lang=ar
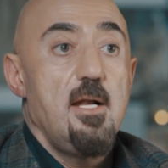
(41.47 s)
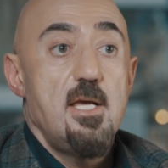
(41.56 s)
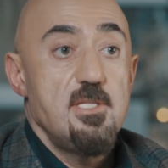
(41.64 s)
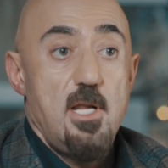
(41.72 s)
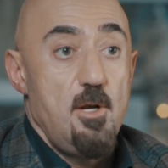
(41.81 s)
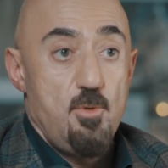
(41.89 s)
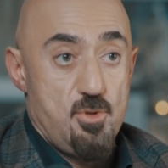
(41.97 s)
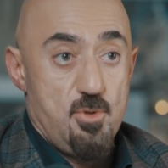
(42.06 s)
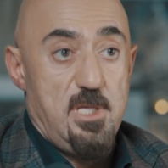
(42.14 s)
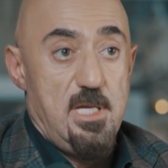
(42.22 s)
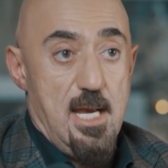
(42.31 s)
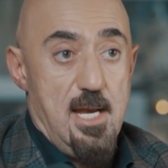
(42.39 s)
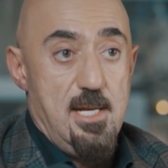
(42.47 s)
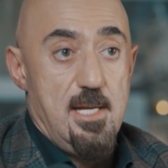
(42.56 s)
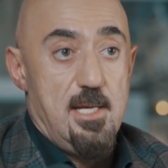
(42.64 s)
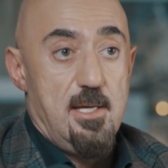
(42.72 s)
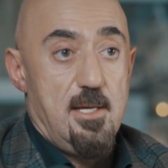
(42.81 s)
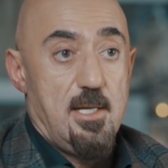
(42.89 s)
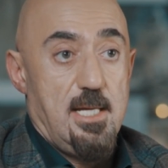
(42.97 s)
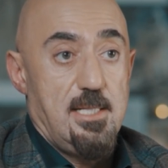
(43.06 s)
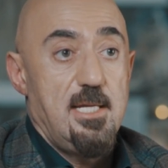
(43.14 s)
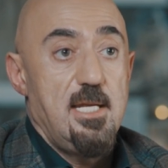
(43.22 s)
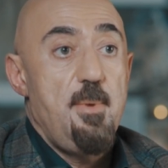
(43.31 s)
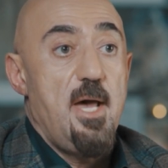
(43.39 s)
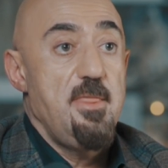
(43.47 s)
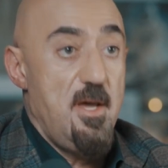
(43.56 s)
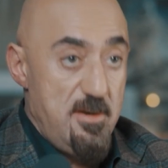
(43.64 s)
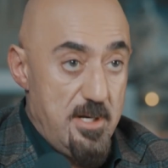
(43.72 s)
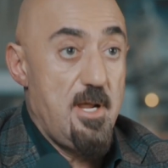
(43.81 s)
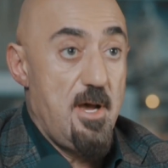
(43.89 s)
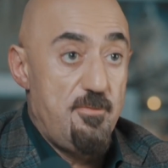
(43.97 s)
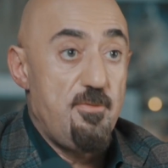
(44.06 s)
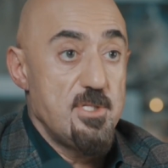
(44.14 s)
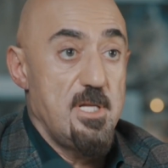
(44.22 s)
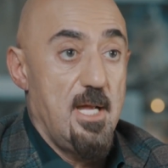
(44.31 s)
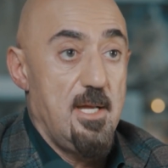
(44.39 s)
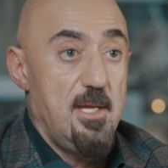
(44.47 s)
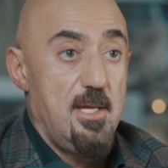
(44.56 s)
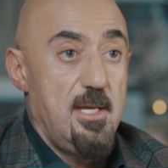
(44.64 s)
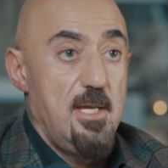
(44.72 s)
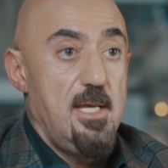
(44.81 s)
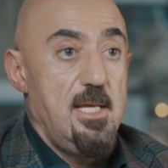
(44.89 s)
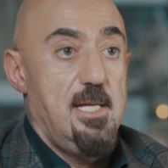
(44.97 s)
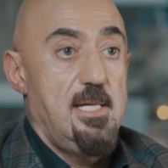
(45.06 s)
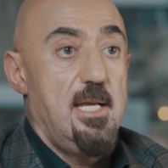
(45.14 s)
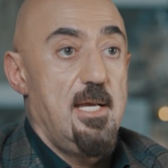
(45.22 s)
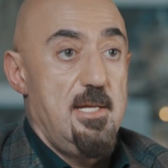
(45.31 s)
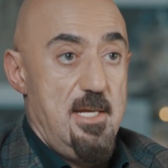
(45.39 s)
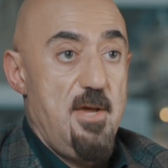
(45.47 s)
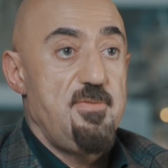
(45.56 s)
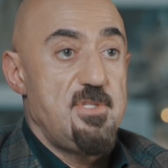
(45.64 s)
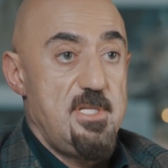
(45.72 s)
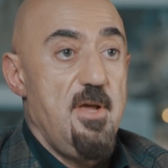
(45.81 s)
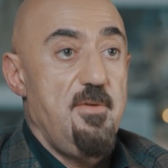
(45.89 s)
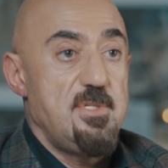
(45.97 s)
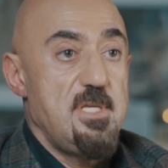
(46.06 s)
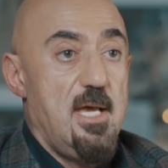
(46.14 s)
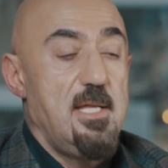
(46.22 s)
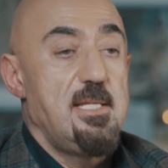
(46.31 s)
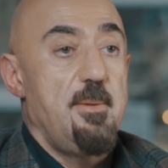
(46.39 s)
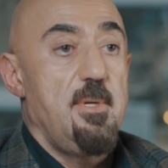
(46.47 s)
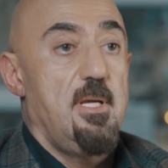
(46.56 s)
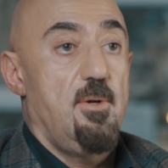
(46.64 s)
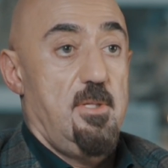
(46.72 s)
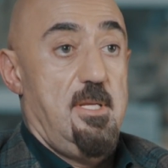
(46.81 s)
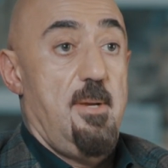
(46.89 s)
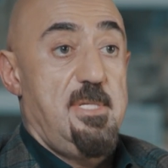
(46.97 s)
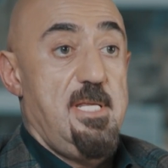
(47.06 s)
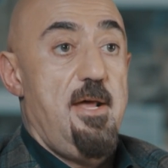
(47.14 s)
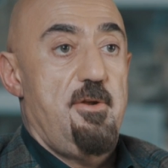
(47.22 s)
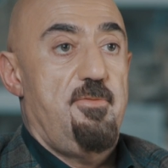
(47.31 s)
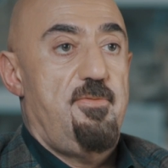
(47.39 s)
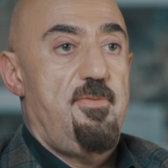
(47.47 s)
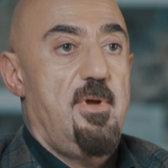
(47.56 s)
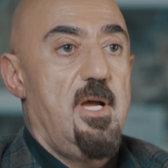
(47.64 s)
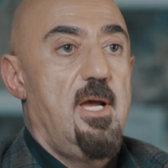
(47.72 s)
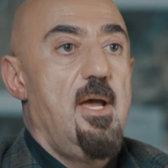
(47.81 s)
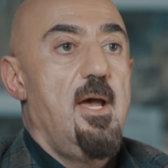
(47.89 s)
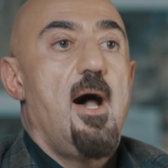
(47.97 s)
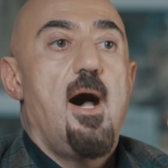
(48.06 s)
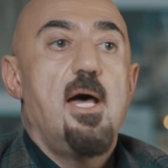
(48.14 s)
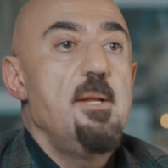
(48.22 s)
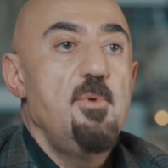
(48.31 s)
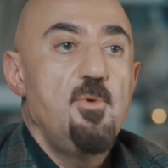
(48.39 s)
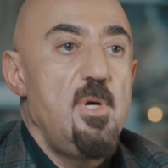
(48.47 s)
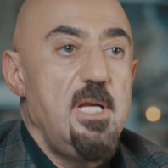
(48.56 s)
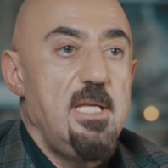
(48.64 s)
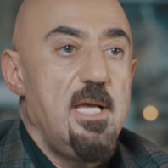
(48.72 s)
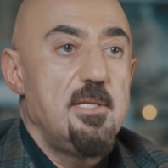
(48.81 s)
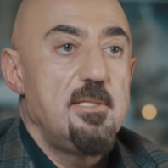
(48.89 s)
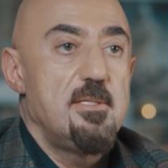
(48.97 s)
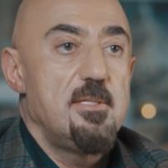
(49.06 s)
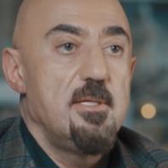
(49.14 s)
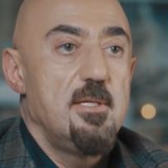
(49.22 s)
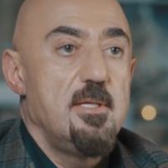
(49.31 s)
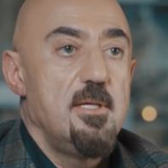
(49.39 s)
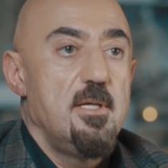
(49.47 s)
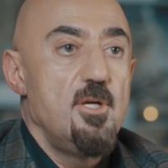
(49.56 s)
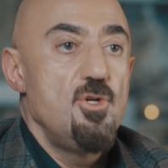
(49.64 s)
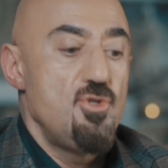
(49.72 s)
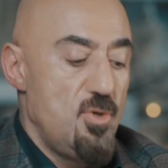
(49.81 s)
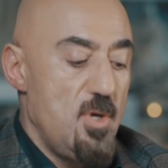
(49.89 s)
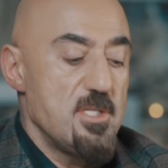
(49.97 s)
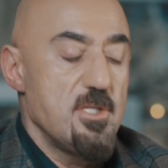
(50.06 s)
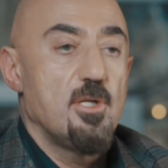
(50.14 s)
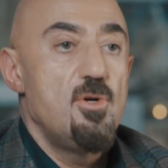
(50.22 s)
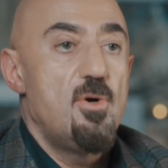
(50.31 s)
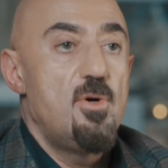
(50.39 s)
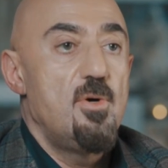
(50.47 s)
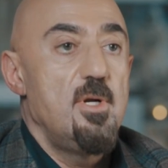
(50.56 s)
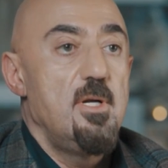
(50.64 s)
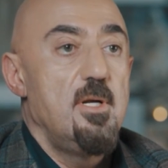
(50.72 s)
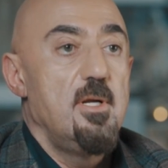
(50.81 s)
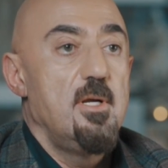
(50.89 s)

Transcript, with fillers: الاسئله الوجوديه احنا قاعدين نبحث عن انفسنا. يعني النفس نفسها تبي تبي تعرف انا من وين جيت؟ شنو اصل الكون؟